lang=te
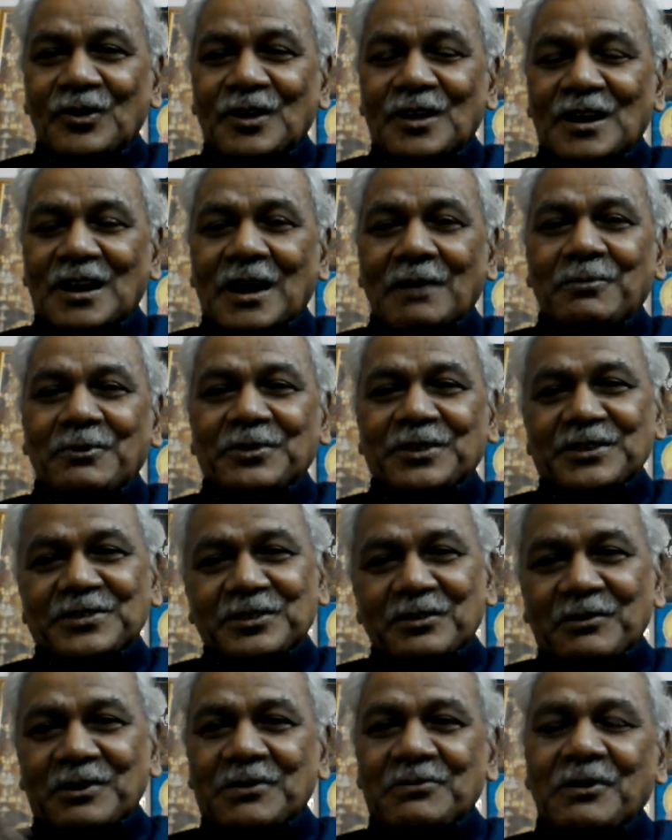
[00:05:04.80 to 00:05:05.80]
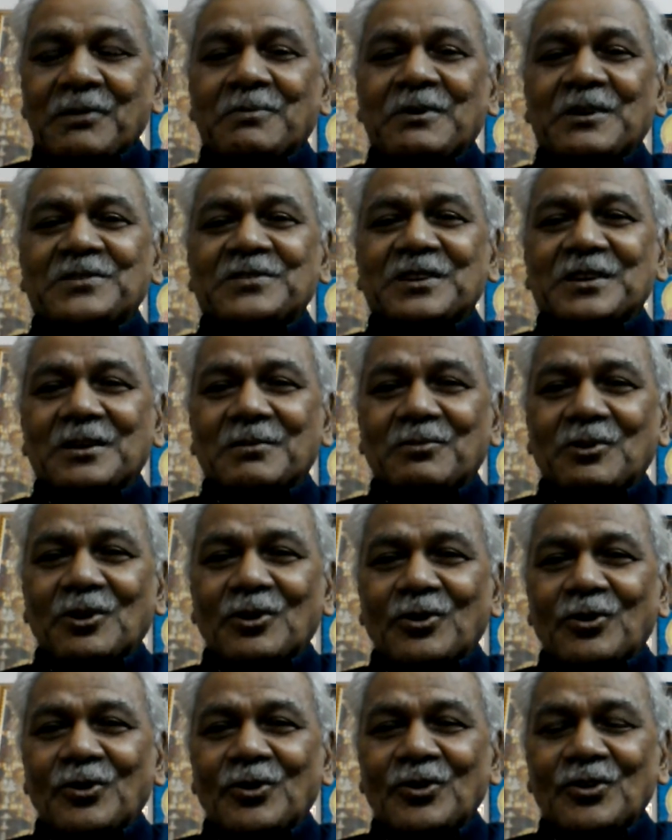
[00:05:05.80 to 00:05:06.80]
లేకపోతే సెవెంటీ ఫైవ్ పర్సెంట్ డబ్బులో
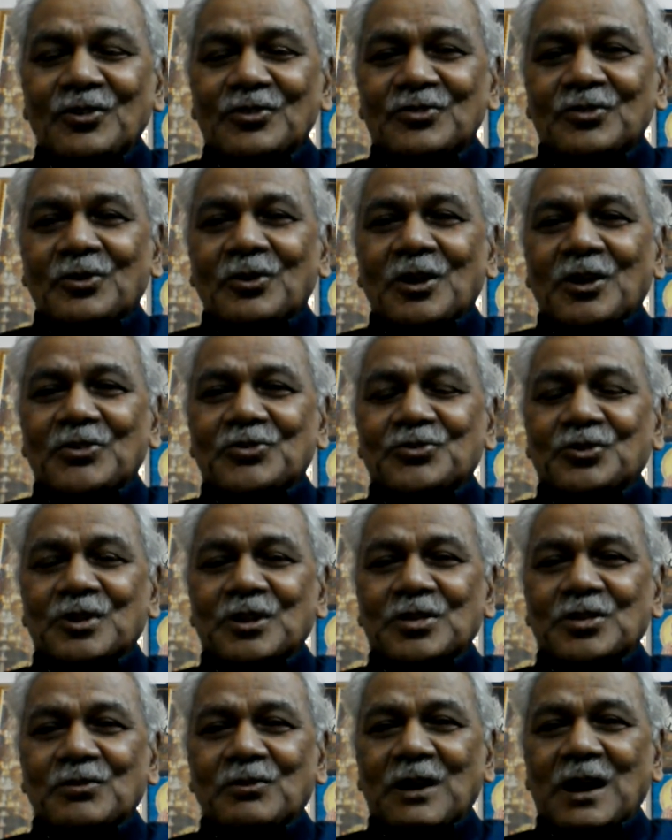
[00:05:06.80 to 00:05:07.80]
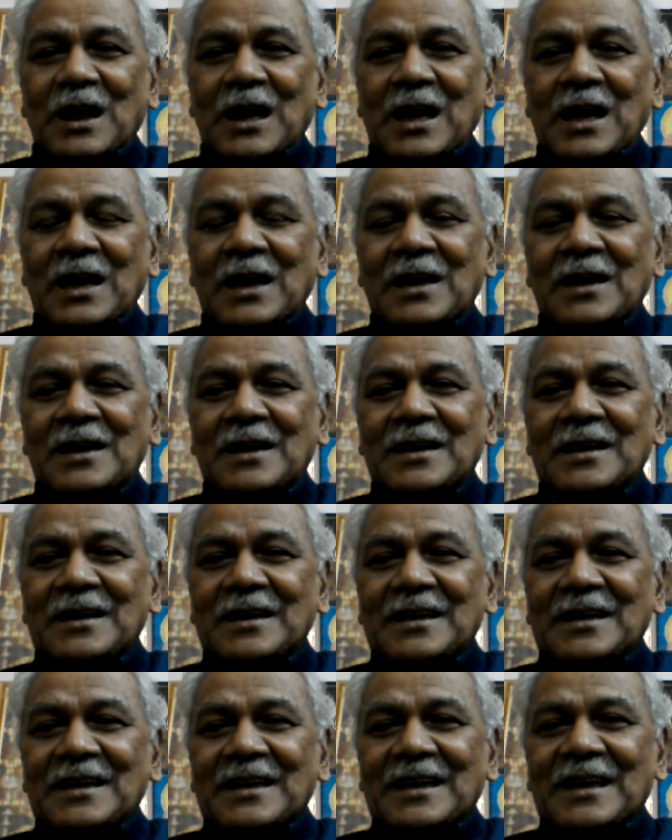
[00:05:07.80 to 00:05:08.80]
జోలు వేసుకున్నందువల్ల
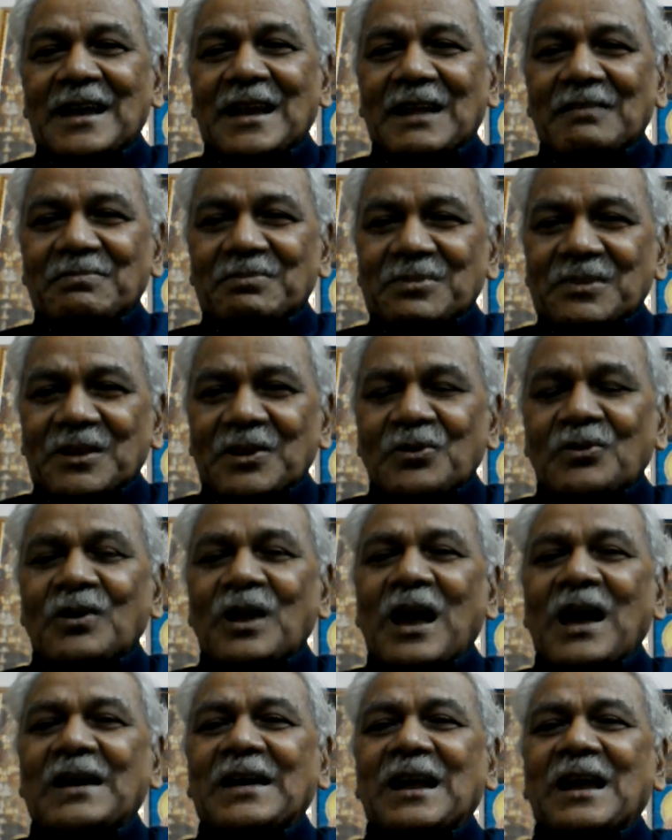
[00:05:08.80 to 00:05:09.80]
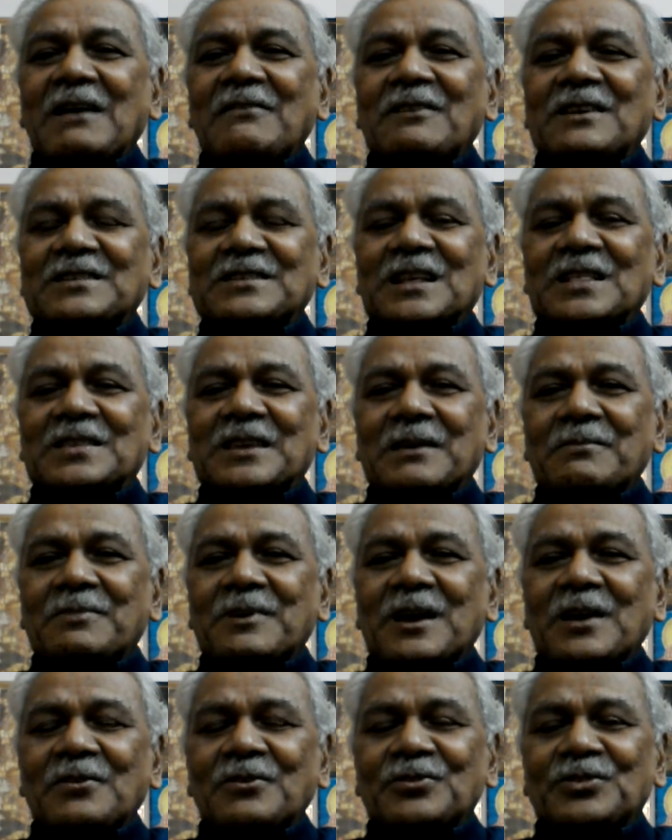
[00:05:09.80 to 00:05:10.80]
వీళ్ళందరూ కూడా ఆగ్రహ వేషాలు
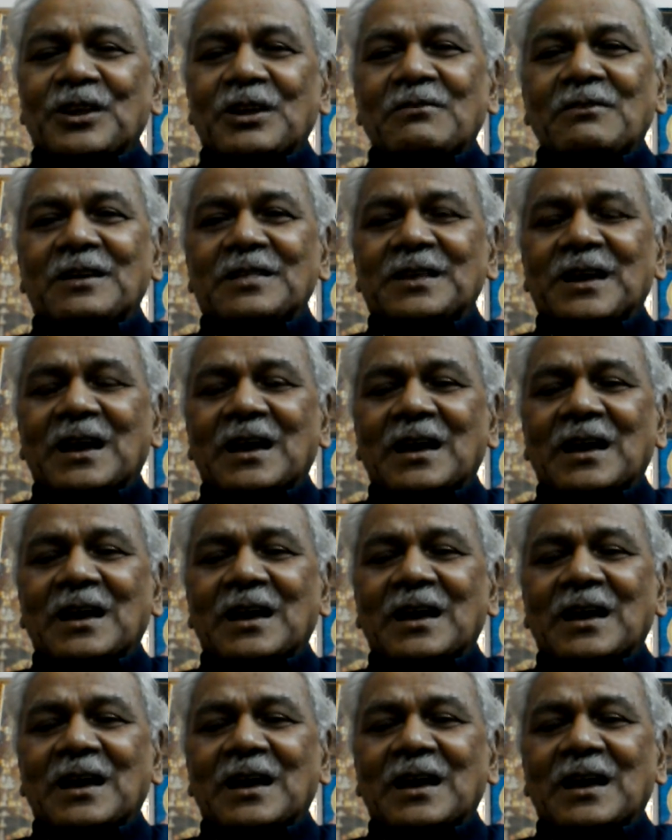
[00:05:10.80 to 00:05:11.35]
అయిపోయారు తర్వాత